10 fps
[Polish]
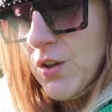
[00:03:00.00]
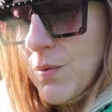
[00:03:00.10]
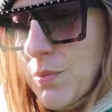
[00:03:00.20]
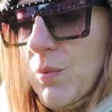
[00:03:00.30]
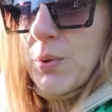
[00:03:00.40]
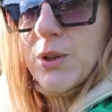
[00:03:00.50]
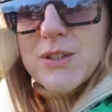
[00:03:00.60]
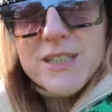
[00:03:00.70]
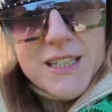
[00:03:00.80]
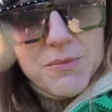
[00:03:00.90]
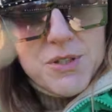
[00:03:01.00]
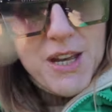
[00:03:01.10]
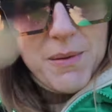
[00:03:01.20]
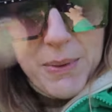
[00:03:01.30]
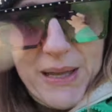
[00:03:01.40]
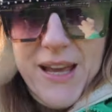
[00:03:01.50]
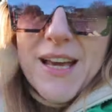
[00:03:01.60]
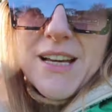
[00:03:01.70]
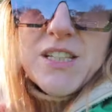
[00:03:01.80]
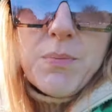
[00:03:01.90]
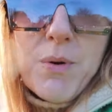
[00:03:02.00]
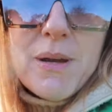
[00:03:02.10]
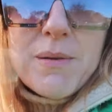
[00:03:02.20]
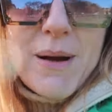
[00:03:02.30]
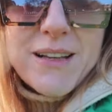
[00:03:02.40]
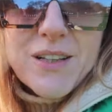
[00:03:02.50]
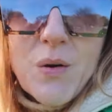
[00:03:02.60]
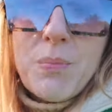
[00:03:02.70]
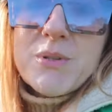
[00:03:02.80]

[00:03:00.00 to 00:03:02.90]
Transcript: domu, pod kocykiem cieplej, ciepłą herbatką,